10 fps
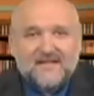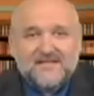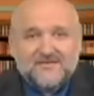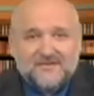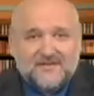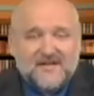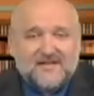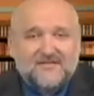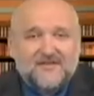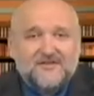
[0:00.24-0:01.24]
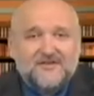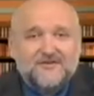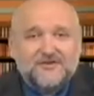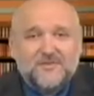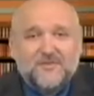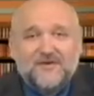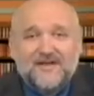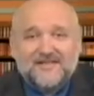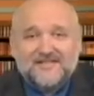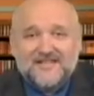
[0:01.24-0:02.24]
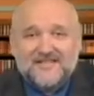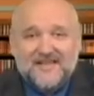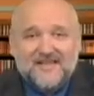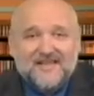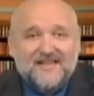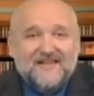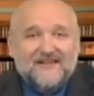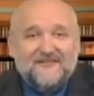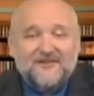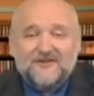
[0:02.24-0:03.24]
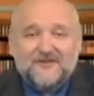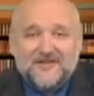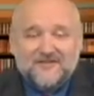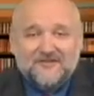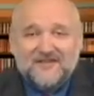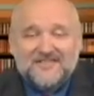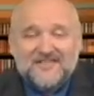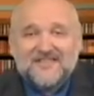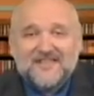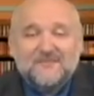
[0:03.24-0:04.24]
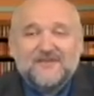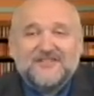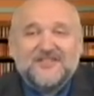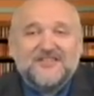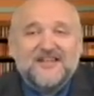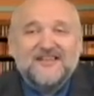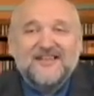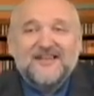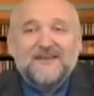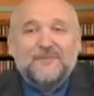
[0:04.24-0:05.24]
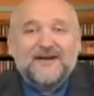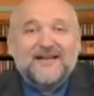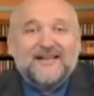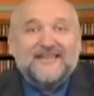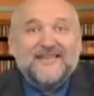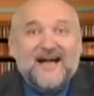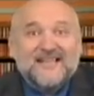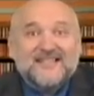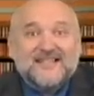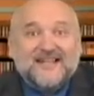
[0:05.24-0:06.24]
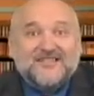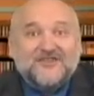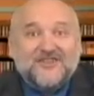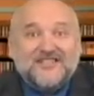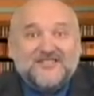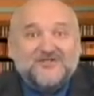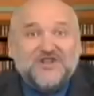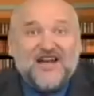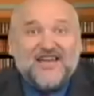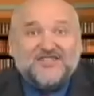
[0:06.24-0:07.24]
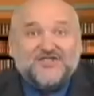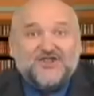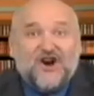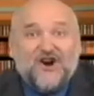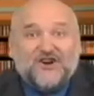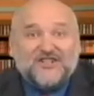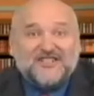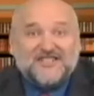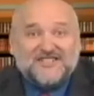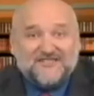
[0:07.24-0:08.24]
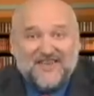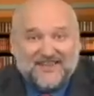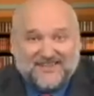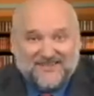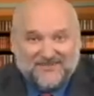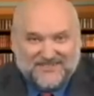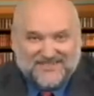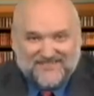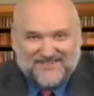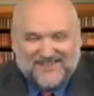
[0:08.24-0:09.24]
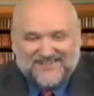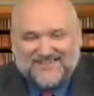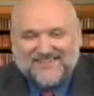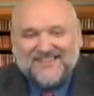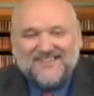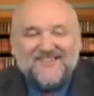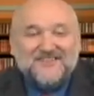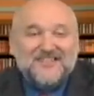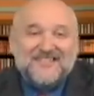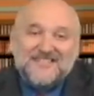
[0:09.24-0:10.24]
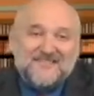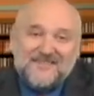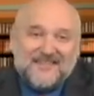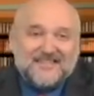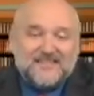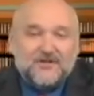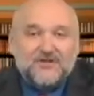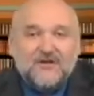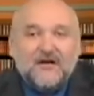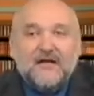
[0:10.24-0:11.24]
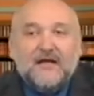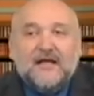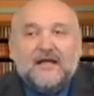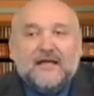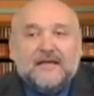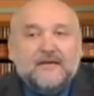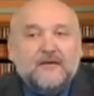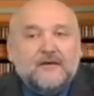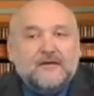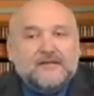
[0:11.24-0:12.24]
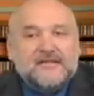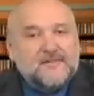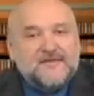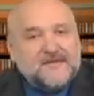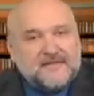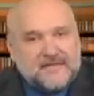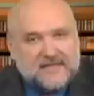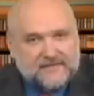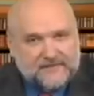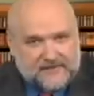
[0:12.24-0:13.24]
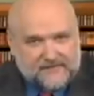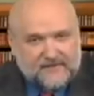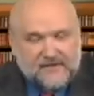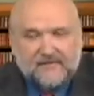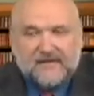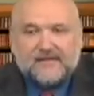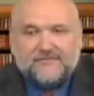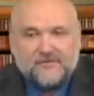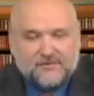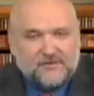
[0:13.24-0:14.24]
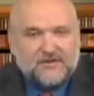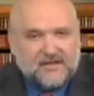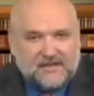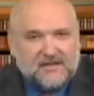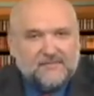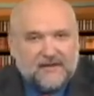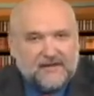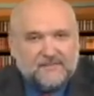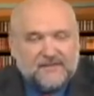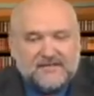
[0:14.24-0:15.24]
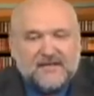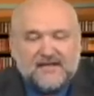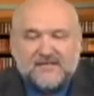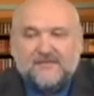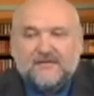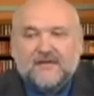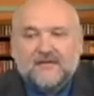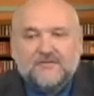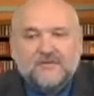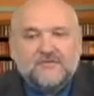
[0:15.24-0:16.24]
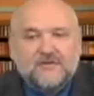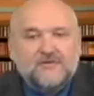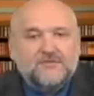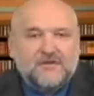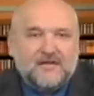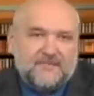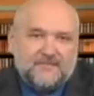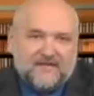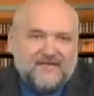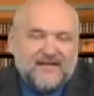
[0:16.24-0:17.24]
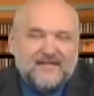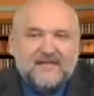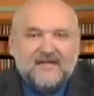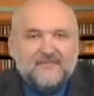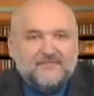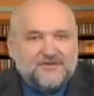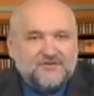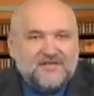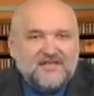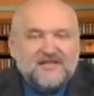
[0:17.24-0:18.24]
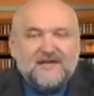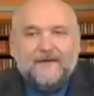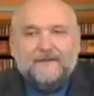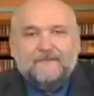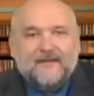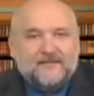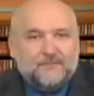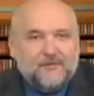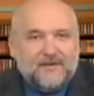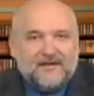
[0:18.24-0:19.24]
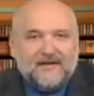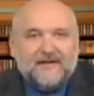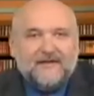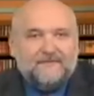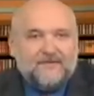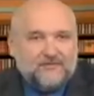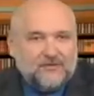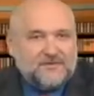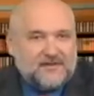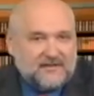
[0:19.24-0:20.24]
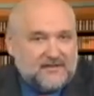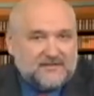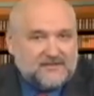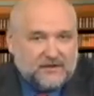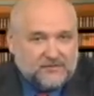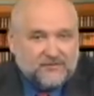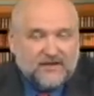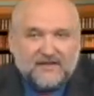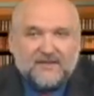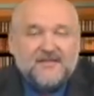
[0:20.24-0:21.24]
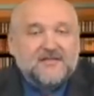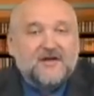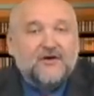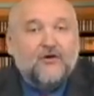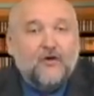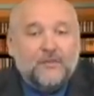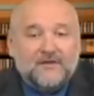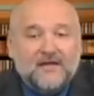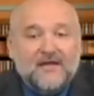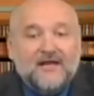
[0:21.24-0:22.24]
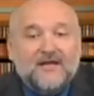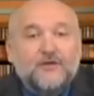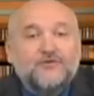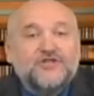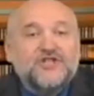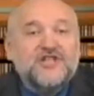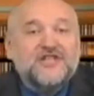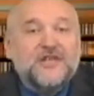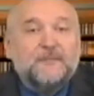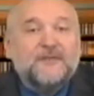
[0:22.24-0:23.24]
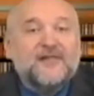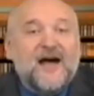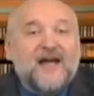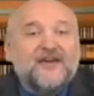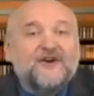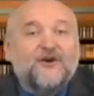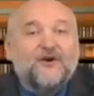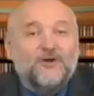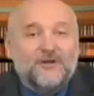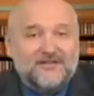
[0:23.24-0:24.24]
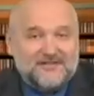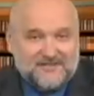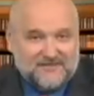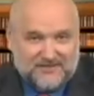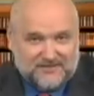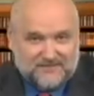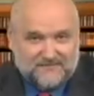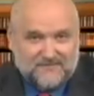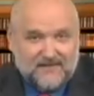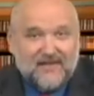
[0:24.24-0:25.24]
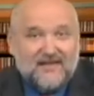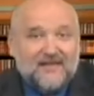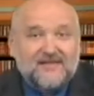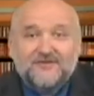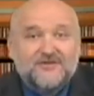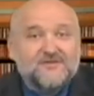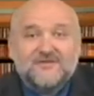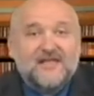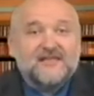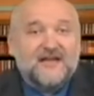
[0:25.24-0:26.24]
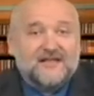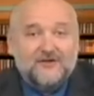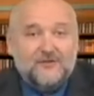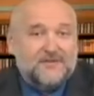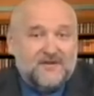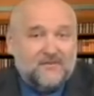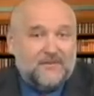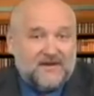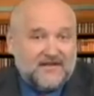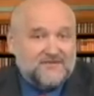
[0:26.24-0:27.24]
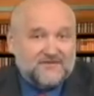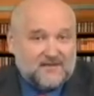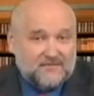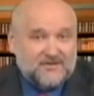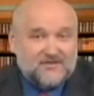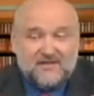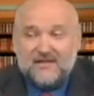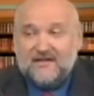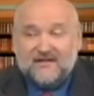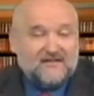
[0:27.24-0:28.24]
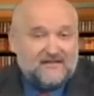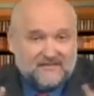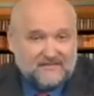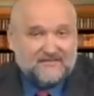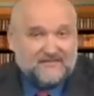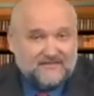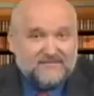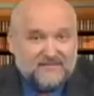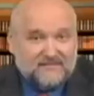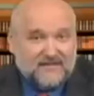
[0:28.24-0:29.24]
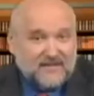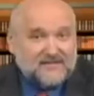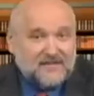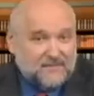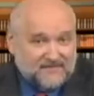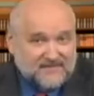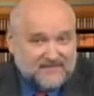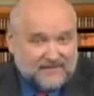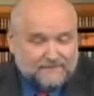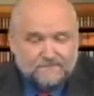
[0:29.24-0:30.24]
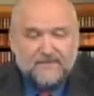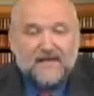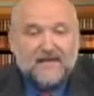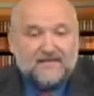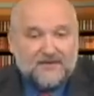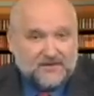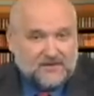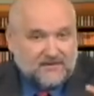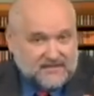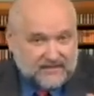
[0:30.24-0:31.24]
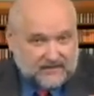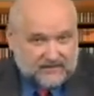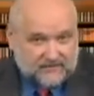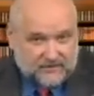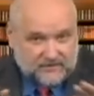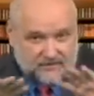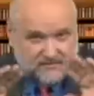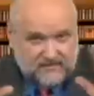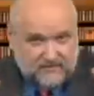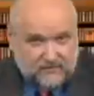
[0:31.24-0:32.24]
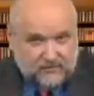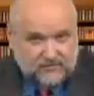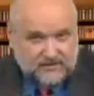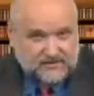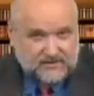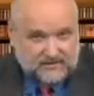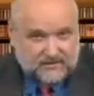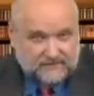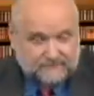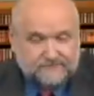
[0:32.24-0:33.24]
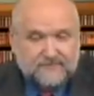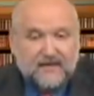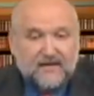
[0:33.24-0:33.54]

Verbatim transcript: Здравствуйте. Как-то в одной научно-популярной статье, в одной деловой газете я прочитал про лазер, который излучает черный свет. Представляете? Вообще, на самом деле, это смешно, э, но э, сами физики в этом виноваты, в том, что их так неправильно пересказывают. Дело в том, что любят они приврать, пошутить над публикой и в том числе над студентами. Есть такой опыт. Лучи тепла и холода называется. Это очень стандартный опыт, его показывают обычно э, в лекциях по физике. Значит, два зеркала берется, два вогнутых зеркала.